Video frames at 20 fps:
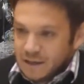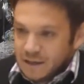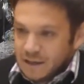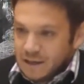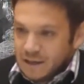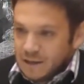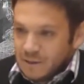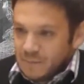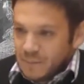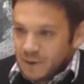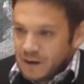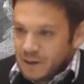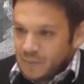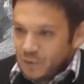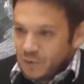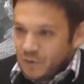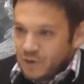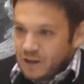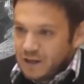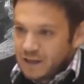eh,
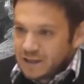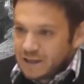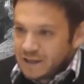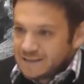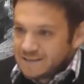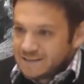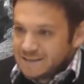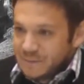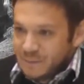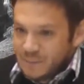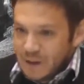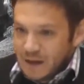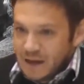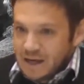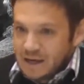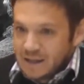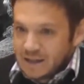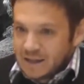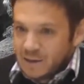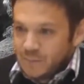para poder estar siempre
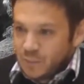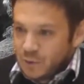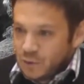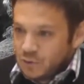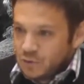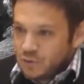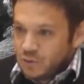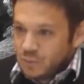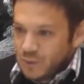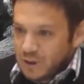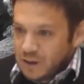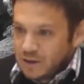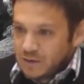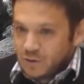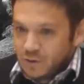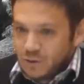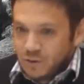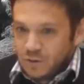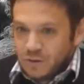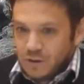alerta, pronto y
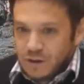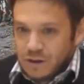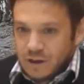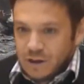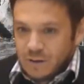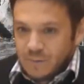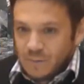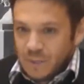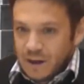presto, eh,